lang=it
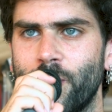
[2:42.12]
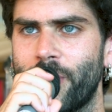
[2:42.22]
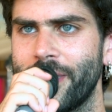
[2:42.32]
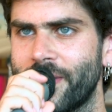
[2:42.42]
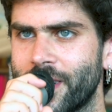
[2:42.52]

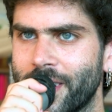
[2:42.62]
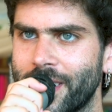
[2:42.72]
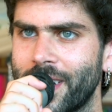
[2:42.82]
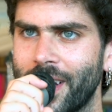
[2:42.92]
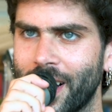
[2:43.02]
poi devi
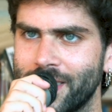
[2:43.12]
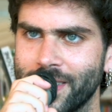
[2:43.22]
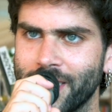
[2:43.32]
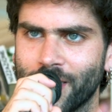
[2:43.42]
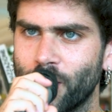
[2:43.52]
andare dagli
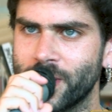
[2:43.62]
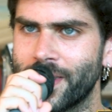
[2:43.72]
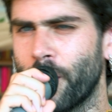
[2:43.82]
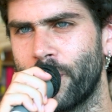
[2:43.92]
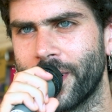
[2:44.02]
altri, come
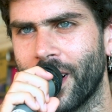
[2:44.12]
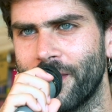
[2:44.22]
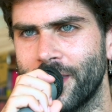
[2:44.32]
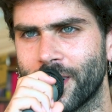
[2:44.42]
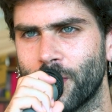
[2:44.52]
sempre nella
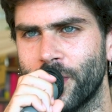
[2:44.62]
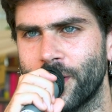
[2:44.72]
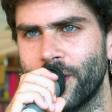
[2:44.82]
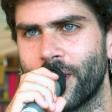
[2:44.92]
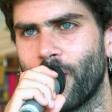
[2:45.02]
vita, come in
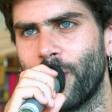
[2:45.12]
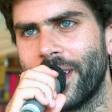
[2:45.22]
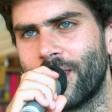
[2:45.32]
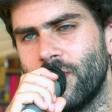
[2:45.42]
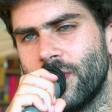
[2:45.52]
ogni roba,
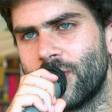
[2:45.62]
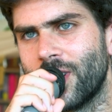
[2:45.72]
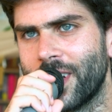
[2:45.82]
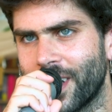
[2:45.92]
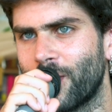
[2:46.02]
e
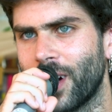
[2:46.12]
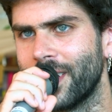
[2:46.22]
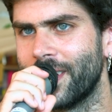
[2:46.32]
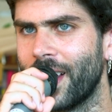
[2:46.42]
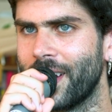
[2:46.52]
convincerli che quella
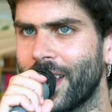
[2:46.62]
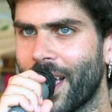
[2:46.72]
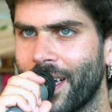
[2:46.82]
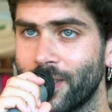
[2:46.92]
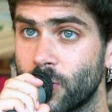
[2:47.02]
idea lì
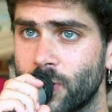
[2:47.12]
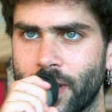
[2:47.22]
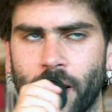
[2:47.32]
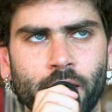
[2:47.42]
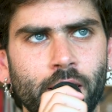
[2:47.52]
è
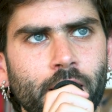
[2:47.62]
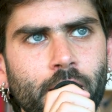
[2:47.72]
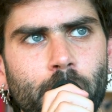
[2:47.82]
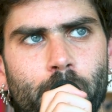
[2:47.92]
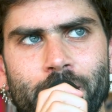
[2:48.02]
giusta.
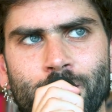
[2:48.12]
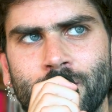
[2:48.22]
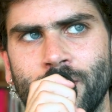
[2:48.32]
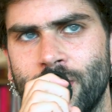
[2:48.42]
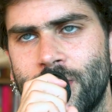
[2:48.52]
Ma
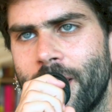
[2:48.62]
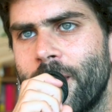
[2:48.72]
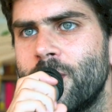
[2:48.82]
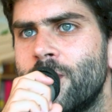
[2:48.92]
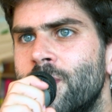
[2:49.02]
non, non
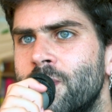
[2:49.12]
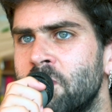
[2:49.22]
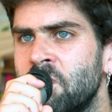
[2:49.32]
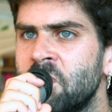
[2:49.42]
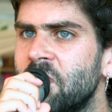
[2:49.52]
c'è. Mh,
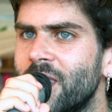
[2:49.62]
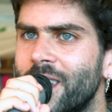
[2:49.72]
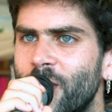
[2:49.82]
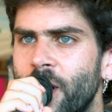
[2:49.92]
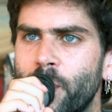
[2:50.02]
mm,
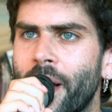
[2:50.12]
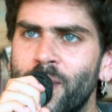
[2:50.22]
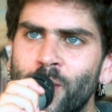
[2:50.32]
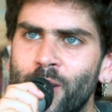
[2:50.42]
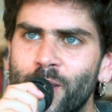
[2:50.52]
non
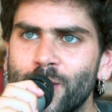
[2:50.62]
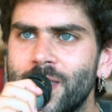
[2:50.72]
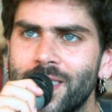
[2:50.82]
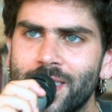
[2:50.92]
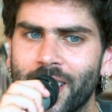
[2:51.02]
abbiamo
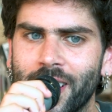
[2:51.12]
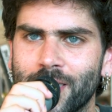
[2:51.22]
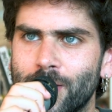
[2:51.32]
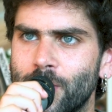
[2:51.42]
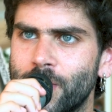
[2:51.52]
notizie
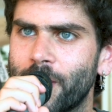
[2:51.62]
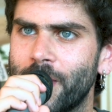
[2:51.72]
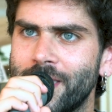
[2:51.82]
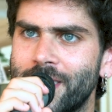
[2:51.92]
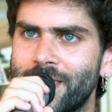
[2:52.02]

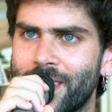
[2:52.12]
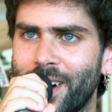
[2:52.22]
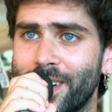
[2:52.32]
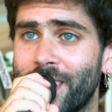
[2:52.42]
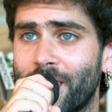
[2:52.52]
assolutamente
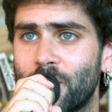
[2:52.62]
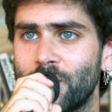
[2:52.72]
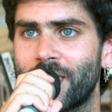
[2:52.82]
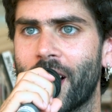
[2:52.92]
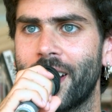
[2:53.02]
strane da
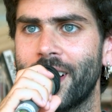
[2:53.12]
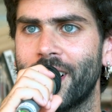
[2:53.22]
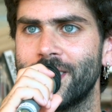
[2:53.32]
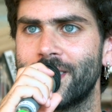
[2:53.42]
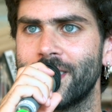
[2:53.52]
raccontare,
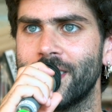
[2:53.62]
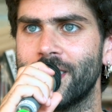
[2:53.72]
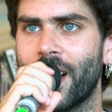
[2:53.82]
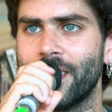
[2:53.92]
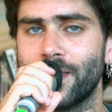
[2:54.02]

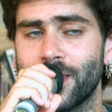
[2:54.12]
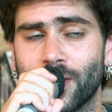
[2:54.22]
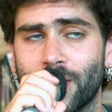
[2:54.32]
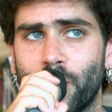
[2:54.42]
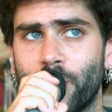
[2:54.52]
anzi, anzi,
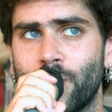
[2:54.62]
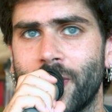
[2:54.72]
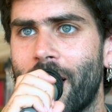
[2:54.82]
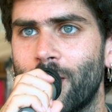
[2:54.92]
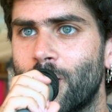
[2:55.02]
c'è sempre un
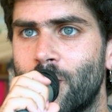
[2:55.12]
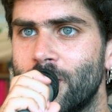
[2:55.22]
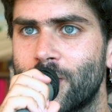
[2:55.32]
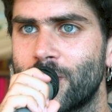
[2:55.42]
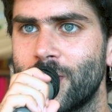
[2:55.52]
dialogo
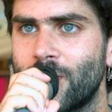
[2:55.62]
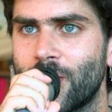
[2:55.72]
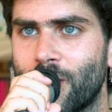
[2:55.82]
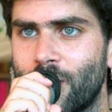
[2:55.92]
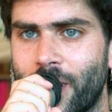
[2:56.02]
molto
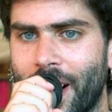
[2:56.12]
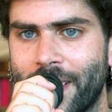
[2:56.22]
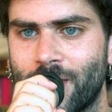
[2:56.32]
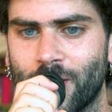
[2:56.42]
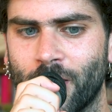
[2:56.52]
sincero,
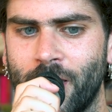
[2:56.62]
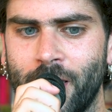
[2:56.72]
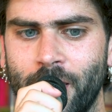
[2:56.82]
corretto.